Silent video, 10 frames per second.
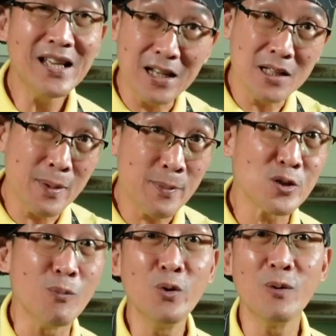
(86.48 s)
นี้เราจะมาผ
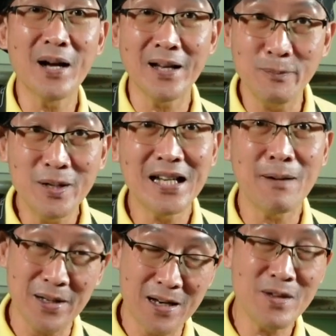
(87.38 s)
สมรวมกันเพื่อ
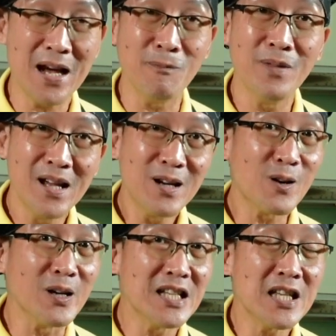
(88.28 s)
ทำเป็นน้ำ
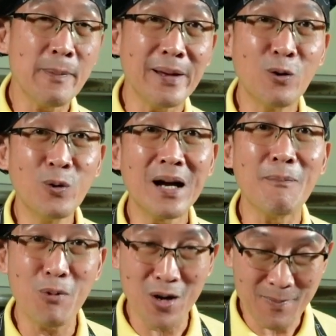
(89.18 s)
ยำก่อนที่จะไปคลุก
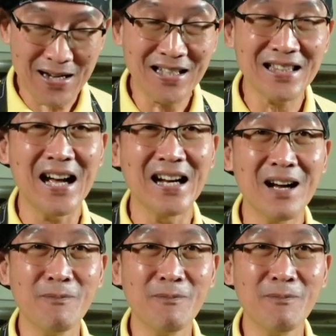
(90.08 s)
กับผลไม้ต่างๆ